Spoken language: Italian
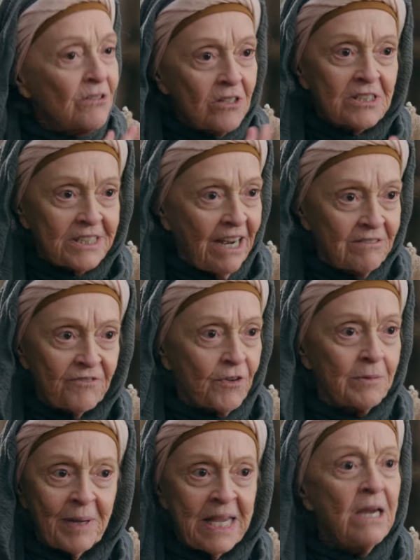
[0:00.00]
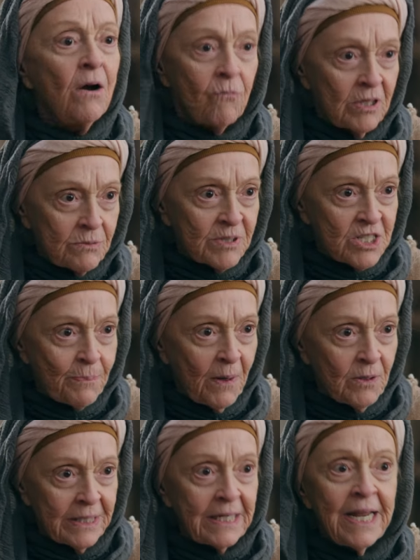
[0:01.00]
Ma mi ha scritto tutto ciò che gli è
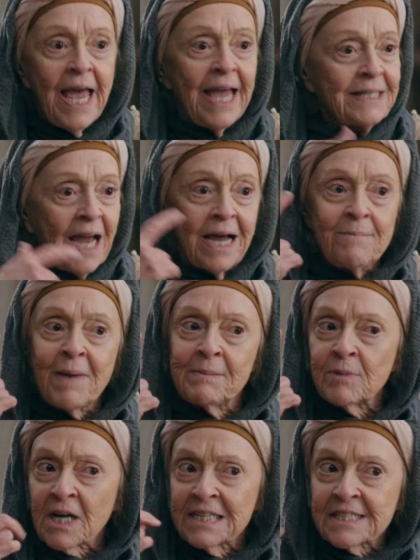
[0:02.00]
stato detto e io ho